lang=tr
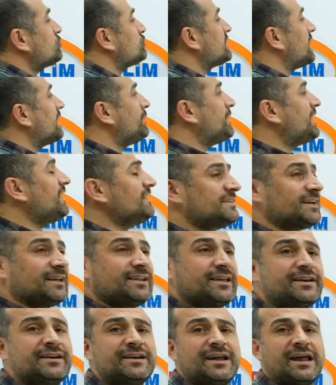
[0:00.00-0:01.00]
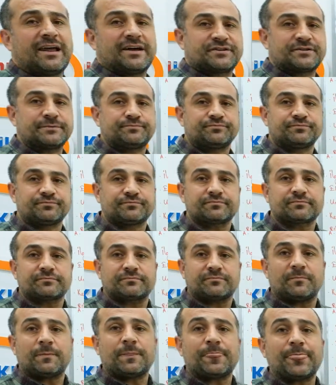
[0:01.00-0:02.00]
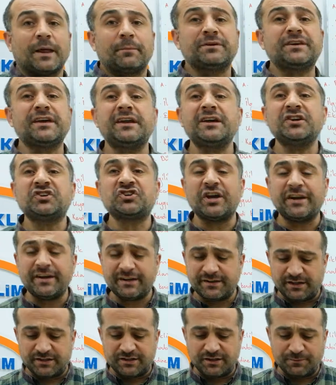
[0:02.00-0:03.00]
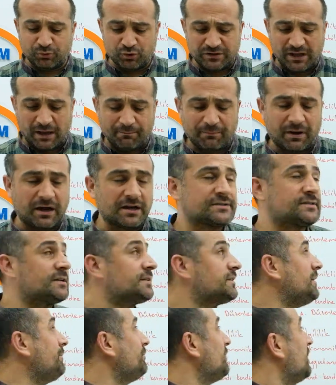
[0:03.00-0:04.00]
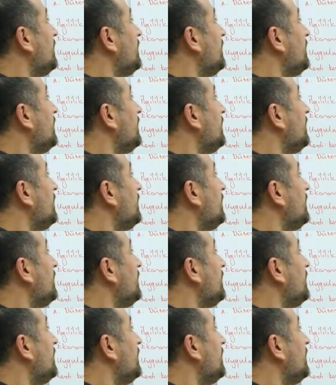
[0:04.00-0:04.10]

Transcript: düzenleme ilkeleri neler? Bir kere içerik nedir? Bundan bahsedeyim.